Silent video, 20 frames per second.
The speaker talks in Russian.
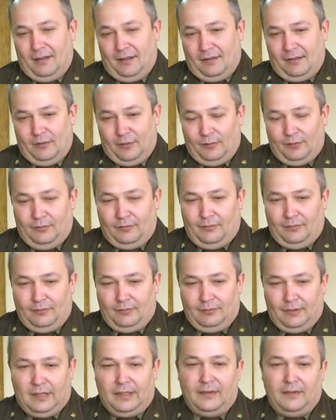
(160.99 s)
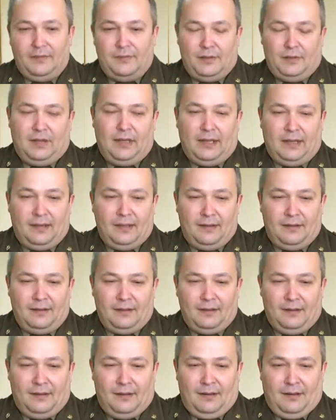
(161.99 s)
Ну и все-таки,
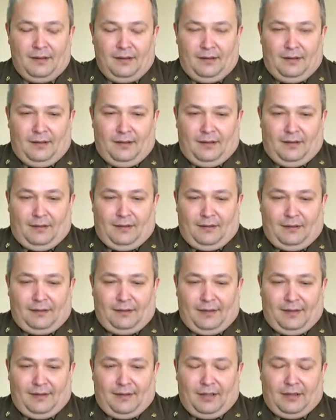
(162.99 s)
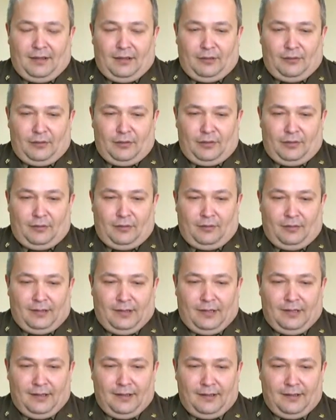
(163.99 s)
наверное, то, что